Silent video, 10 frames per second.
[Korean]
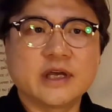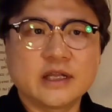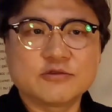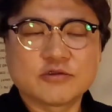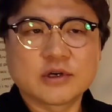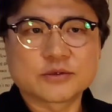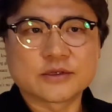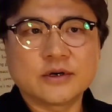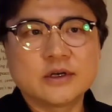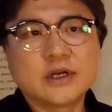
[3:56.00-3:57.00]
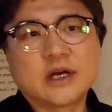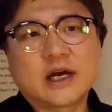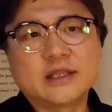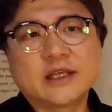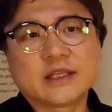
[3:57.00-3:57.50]
한 국가로서
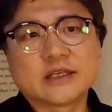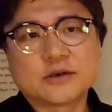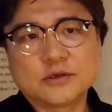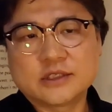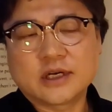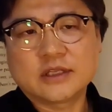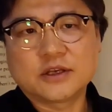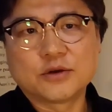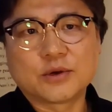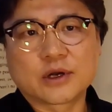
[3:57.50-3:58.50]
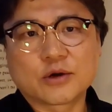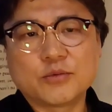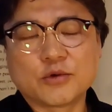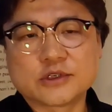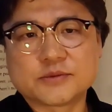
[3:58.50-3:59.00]
한 단계 성장한 결과라고
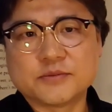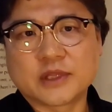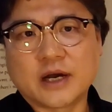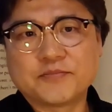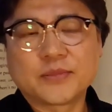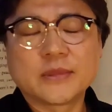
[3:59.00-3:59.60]
보고 싶습니다.